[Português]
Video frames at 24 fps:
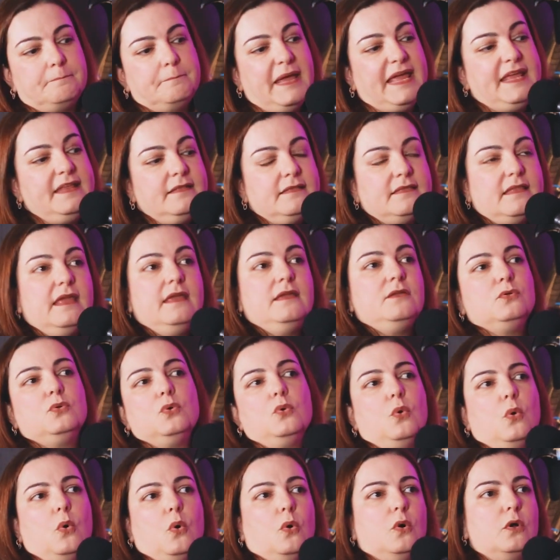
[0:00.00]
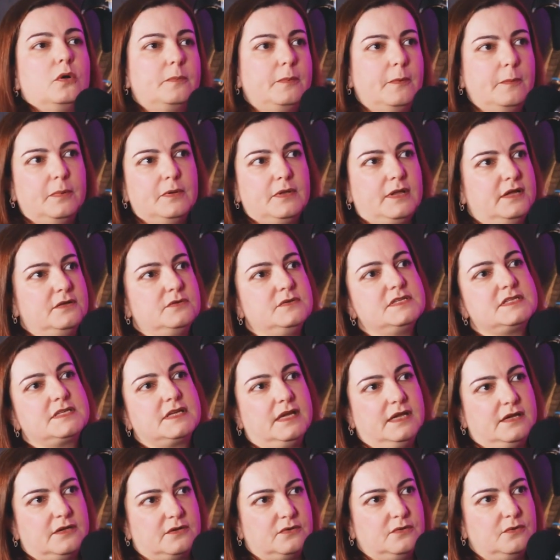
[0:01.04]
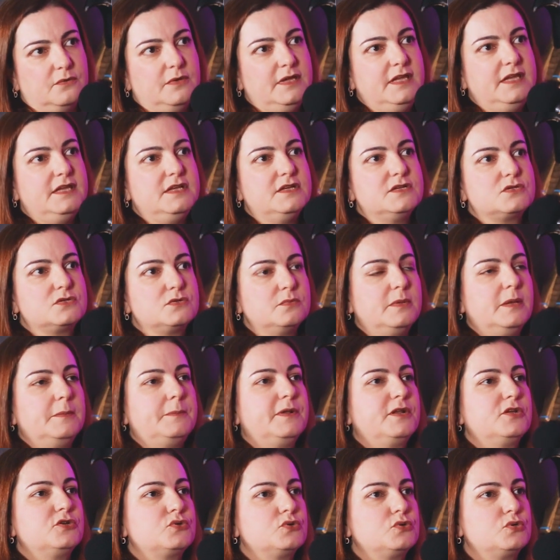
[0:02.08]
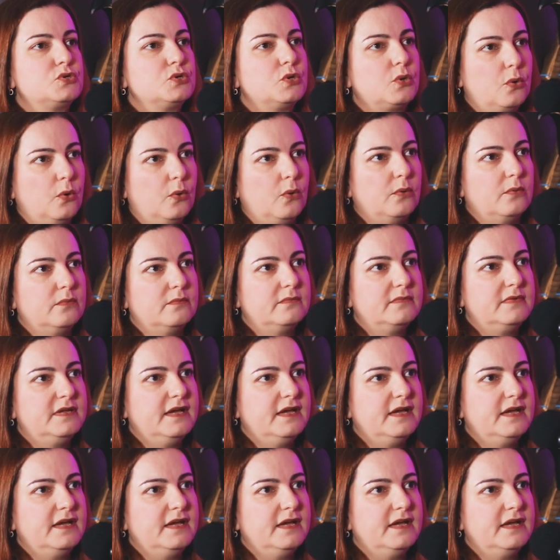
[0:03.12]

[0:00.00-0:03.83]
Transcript: pendendo o corpo para o lado esquerdo e isso me prejudicou.